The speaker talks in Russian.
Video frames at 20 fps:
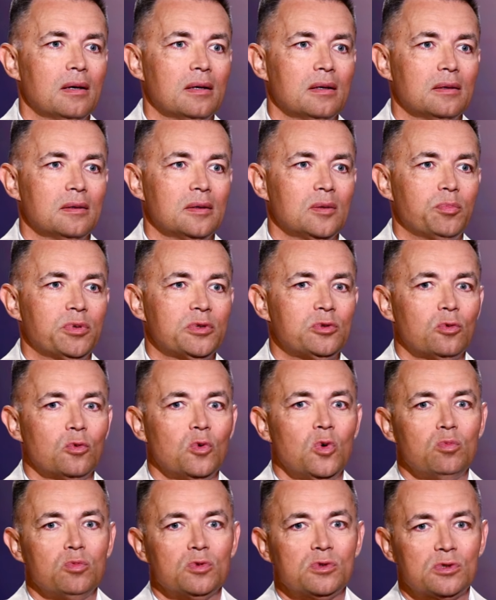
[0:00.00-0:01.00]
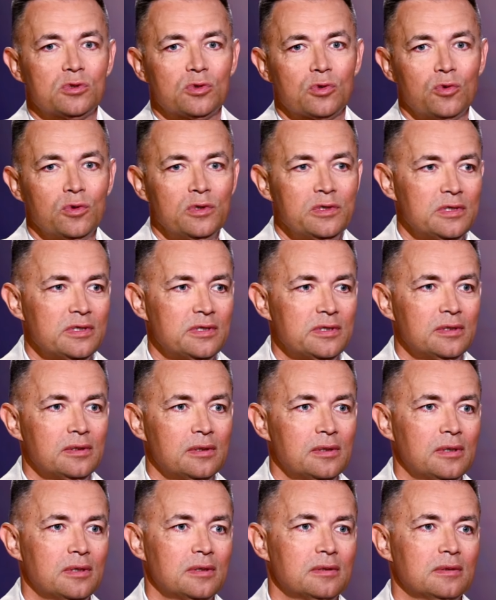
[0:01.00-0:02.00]
э, по-другому строить
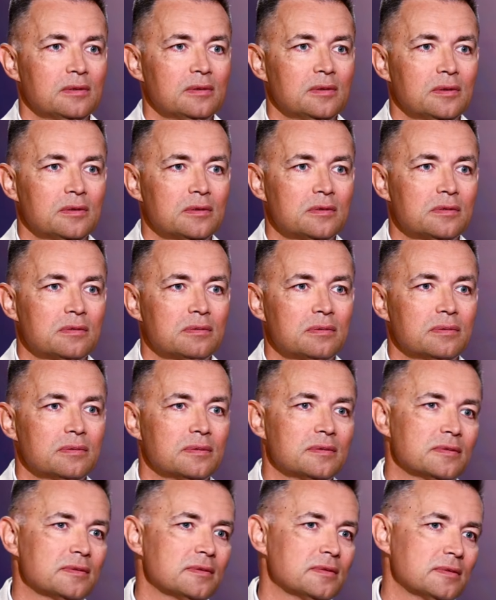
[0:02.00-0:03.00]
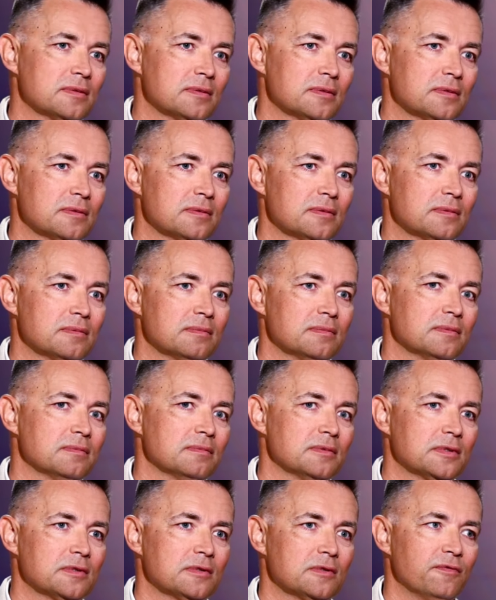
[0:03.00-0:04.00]
их, э,
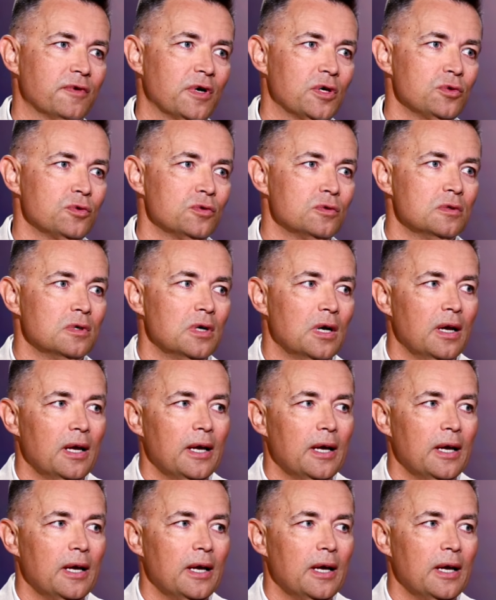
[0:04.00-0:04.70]
свою